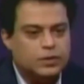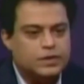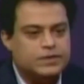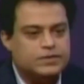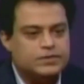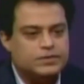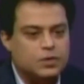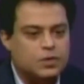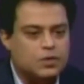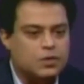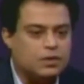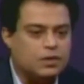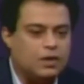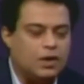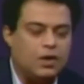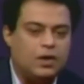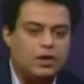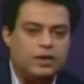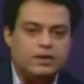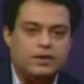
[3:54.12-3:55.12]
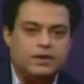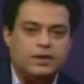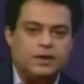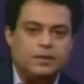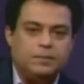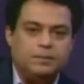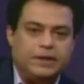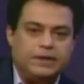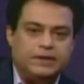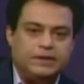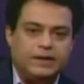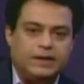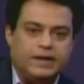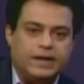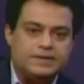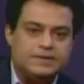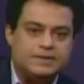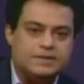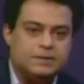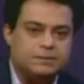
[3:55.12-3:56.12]
तो इसको और बेहतर
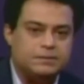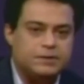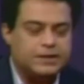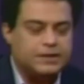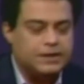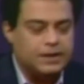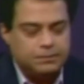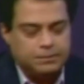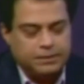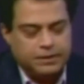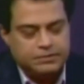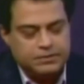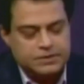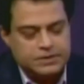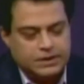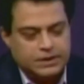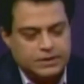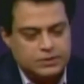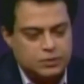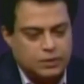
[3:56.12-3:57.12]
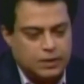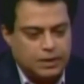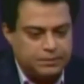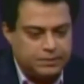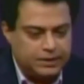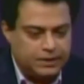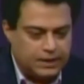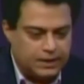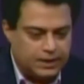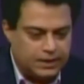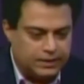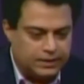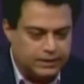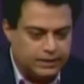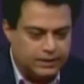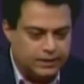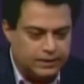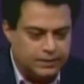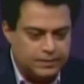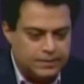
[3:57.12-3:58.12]
कैसे समझा जाए पलवी जी की जो आपने कहा
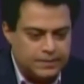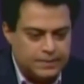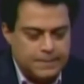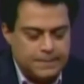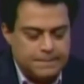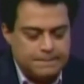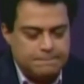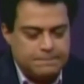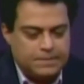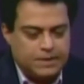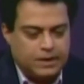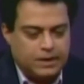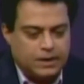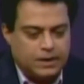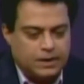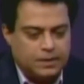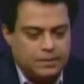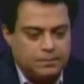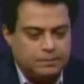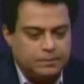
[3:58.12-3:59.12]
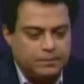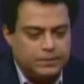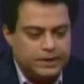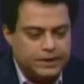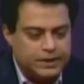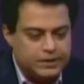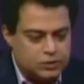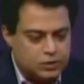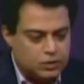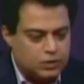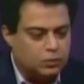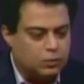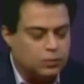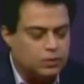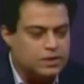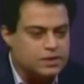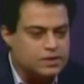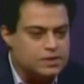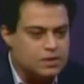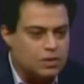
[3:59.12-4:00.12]
कि नेचर ऑफ
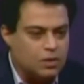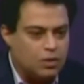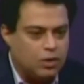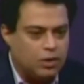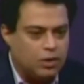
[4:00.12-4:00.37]
वर्क